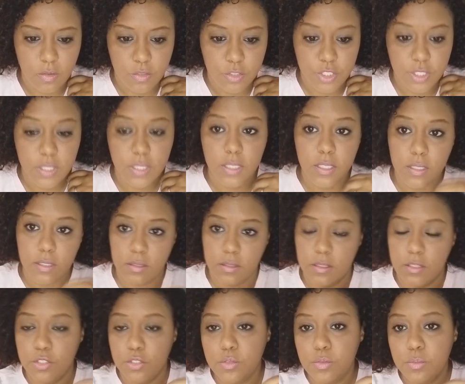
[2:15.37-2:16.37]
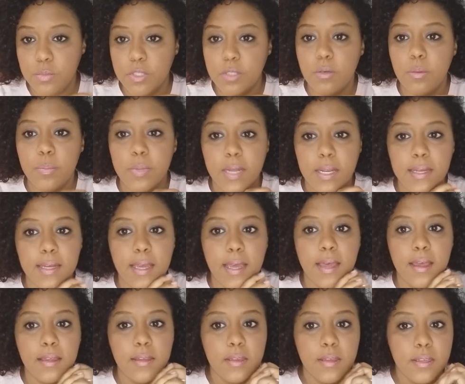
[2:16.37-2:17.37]
Hoje é quinta. De domingo pra
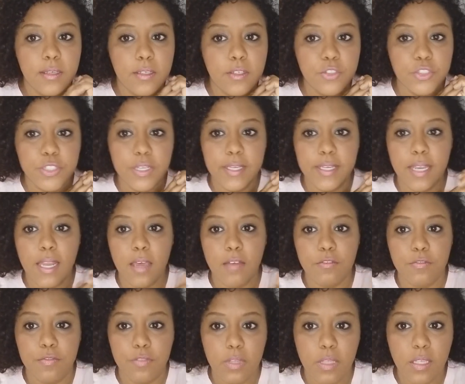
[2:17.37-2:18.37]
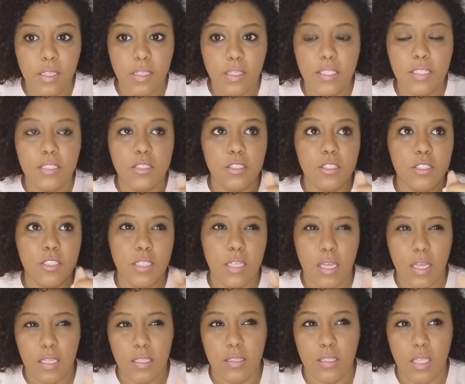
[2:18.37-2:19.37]
cá, eu já gravei e
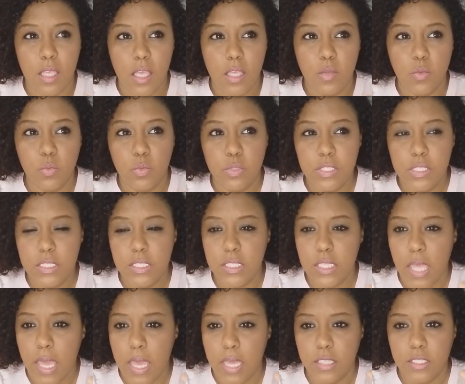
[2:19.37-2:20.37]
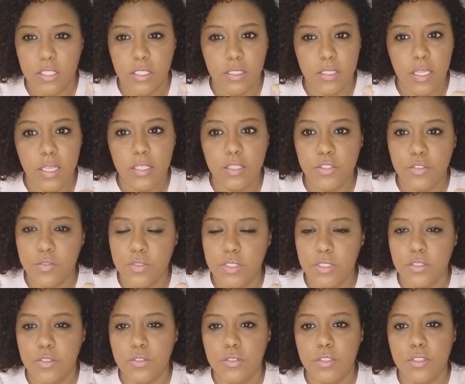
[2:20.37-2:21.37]
descartei uns 7 a 10
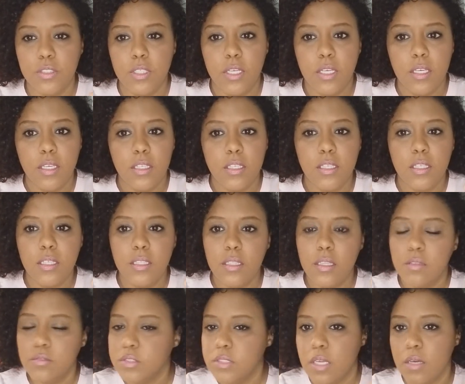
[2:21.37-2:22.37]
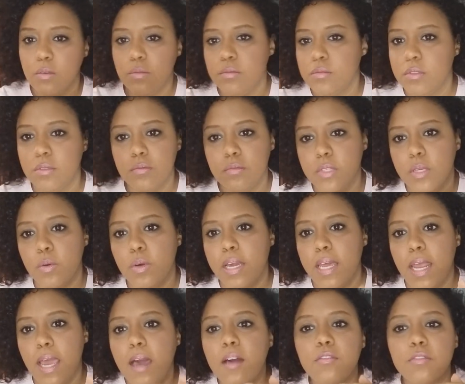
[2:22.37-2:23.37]
vídeos. Que não são. Não, eu
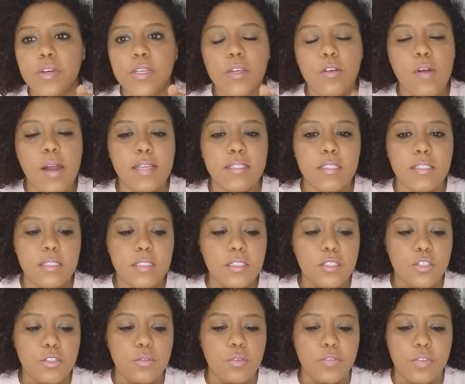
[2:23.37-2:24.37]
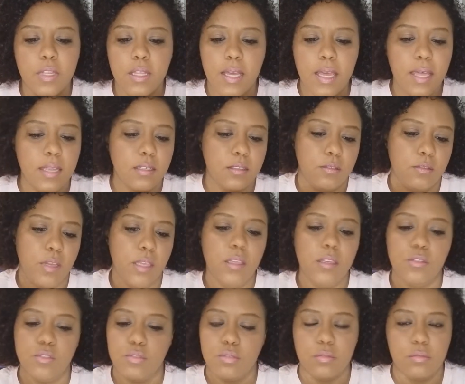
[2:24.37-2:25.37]
gravo, eu assisto, eu falo, cara, não é
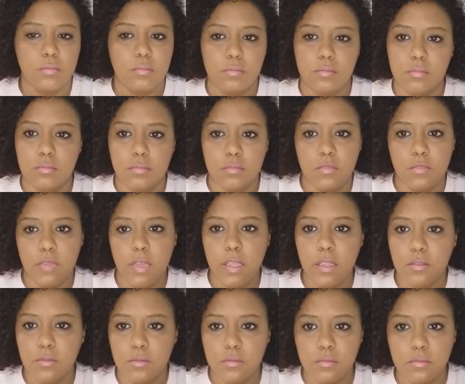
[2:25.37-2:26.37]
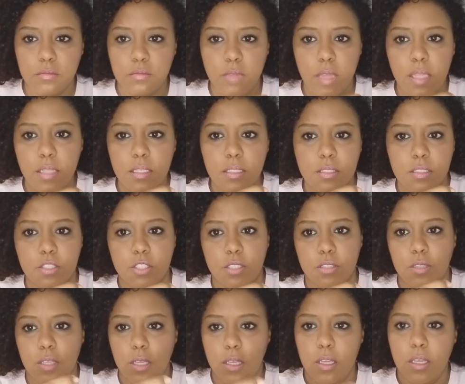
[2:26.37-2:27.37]
isso. Não é, não é desse
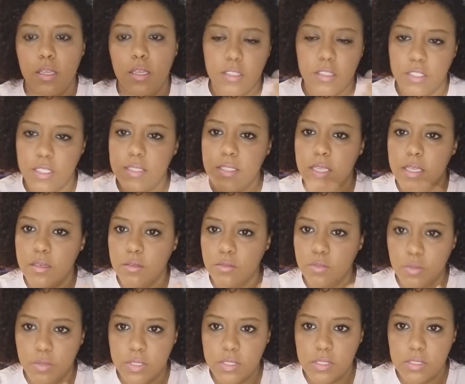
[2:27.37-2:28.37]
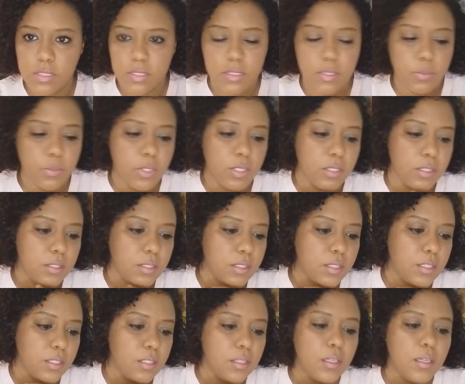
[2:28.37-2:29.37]
jeito. Já saíram dois essa
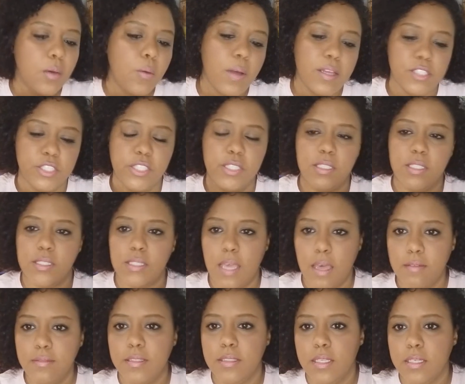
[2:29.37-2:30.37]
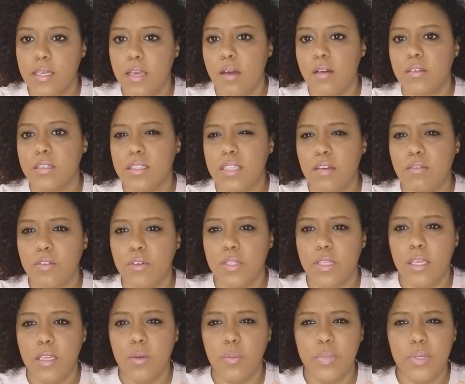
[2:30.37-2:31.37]
semana que eu achei que tava legal, que tava
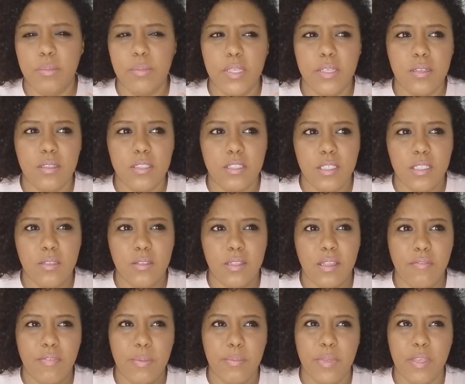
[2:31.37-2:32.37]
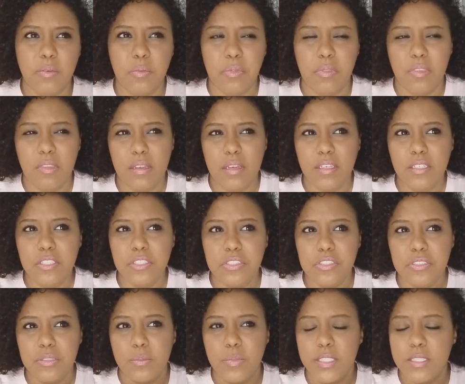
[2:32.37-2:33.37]
ok. O primeiro eu achei que eu tava meio
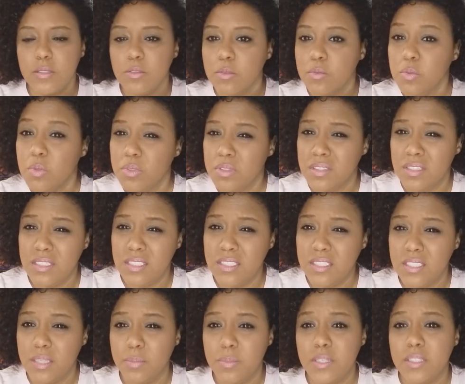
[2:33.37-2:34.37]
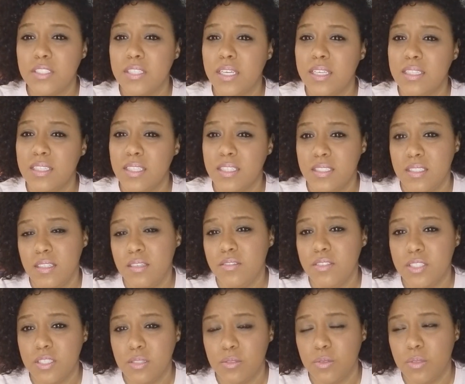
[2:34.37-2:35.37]
triste, mas eu não tô triste, é porque já é a terceira
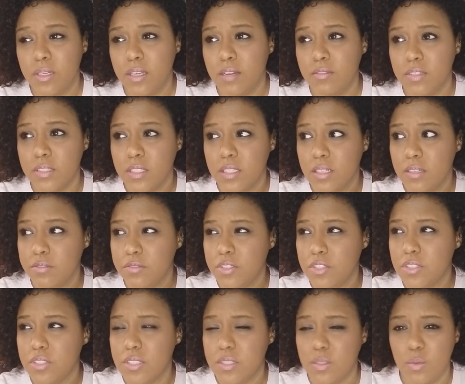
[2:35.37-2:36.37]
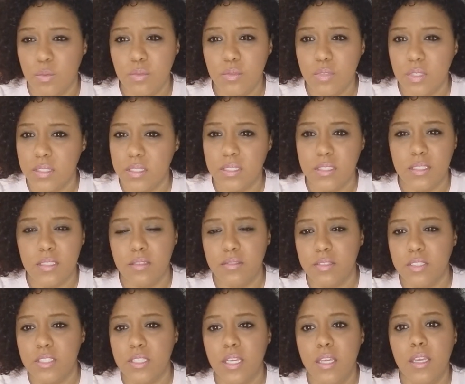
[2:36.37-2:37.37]
vez que eu tô gravando aquele vídeo, a segunda ou a terceira
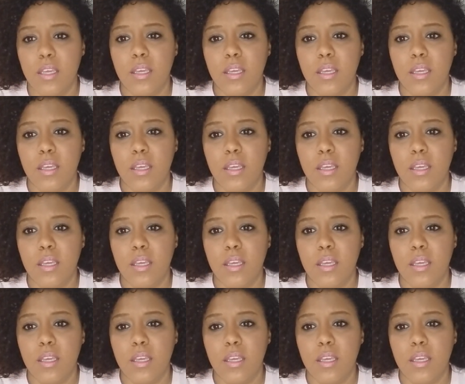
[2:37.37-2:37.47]
vez